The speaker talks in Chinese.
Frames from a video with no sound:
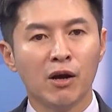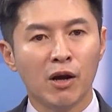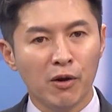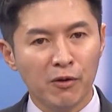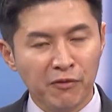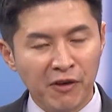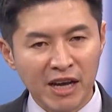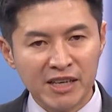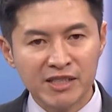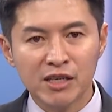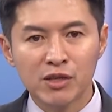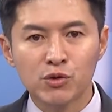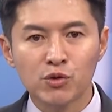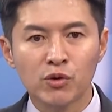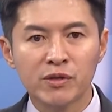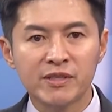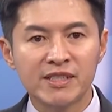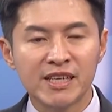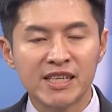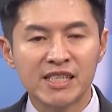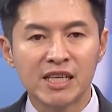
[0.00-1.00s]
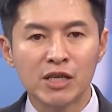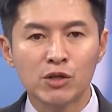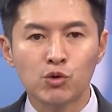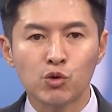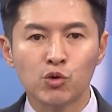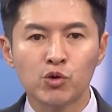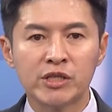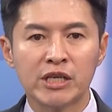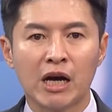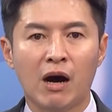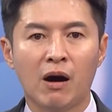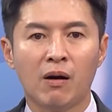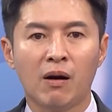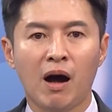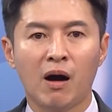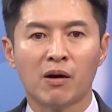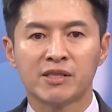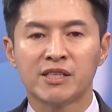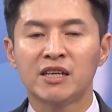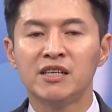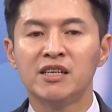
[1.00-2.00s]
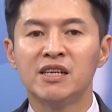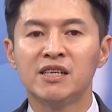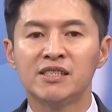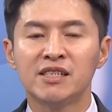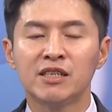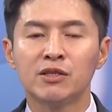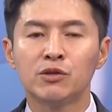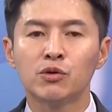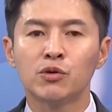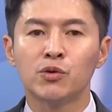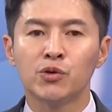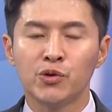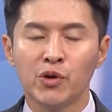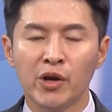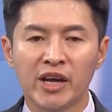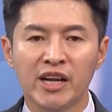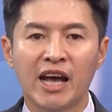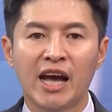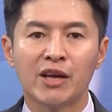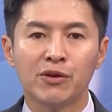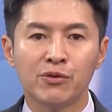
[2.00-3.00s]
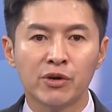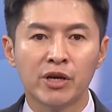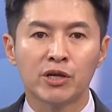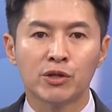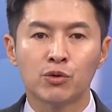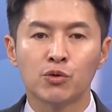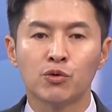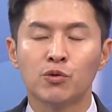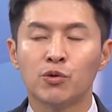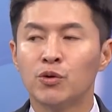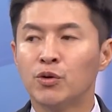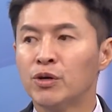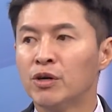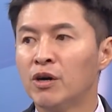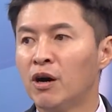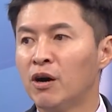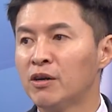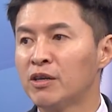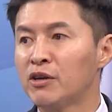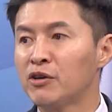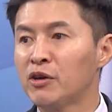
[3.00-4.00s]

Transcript: 会发现说，这些主角好像能见度越来越度好，